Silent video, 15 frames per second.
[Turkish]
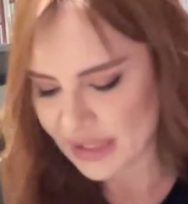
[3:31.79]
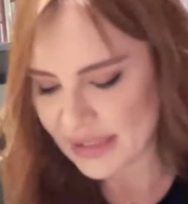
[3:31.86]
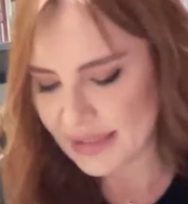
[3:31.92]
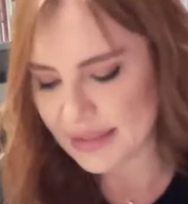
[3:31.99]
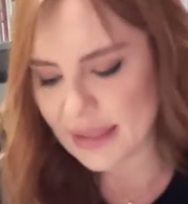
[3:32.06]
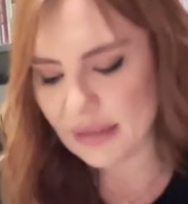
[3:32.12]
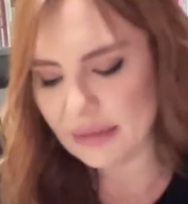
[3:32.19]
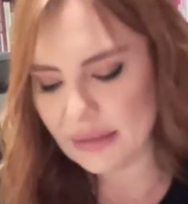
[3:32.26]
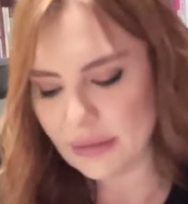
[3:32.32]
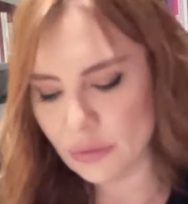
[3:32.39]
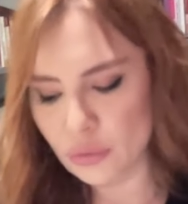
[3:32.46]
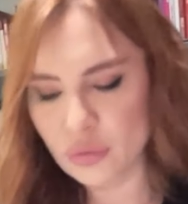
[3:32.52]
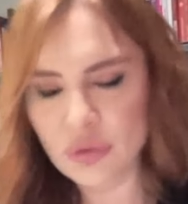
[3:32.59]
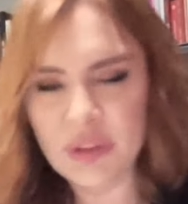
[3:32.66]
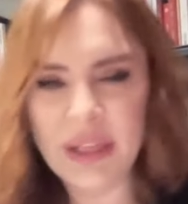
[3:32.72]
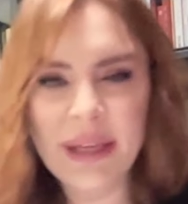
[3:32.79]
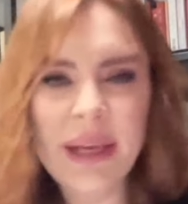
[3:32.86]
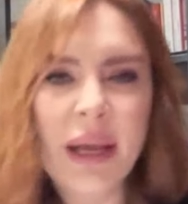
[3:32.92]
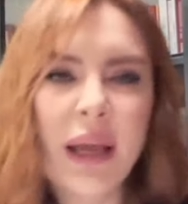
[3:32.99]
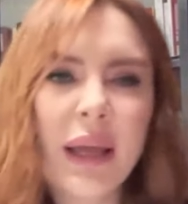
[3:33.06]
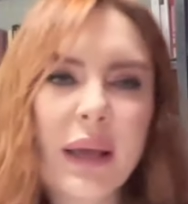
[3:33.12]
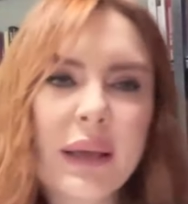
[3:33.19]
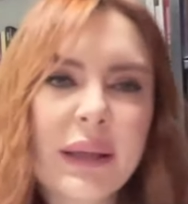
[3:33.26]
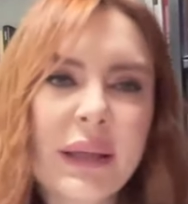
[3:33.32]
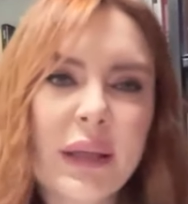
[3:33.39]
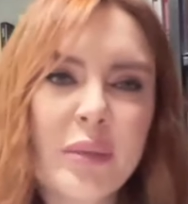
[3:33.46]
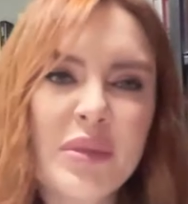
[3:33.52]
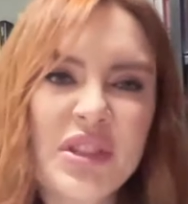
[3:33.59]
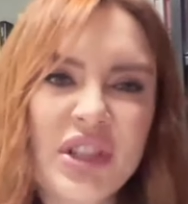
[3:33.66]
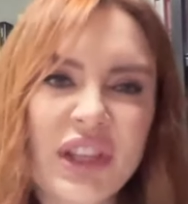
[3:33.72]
insanların önünde e,